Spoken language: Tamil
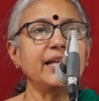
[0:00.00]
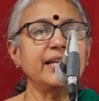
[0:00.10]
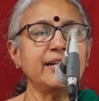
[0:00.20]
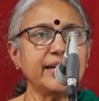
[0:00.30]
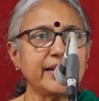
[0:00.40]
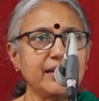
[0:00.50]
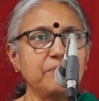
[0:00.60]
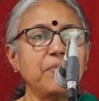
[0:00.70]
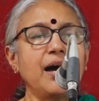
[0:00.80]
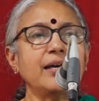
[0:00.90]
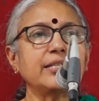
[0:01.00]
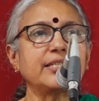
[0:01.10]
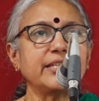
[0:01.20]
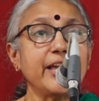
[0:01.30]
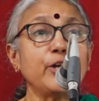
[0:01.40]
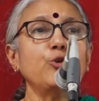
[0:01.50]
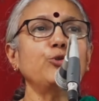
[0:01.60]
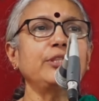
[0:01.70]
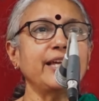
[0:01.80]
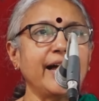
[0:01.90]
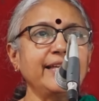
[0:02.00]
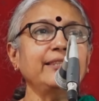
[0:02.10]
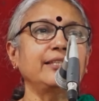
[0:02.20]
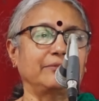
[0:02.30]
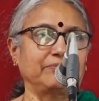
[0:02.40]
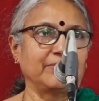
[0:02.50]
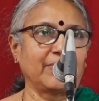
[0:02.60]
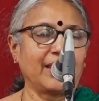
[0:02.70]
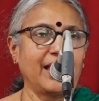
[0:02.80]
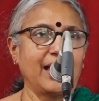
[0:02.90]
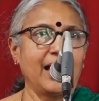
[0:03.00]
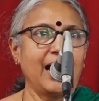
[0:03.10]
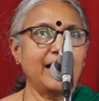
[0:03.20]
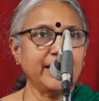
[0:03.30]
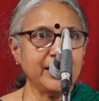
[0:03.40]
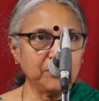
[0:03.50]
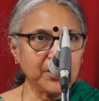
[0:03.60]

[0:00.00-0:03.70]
இன்றைக்கு மார்ச் இருநூத்தி ஐந்து அதையும்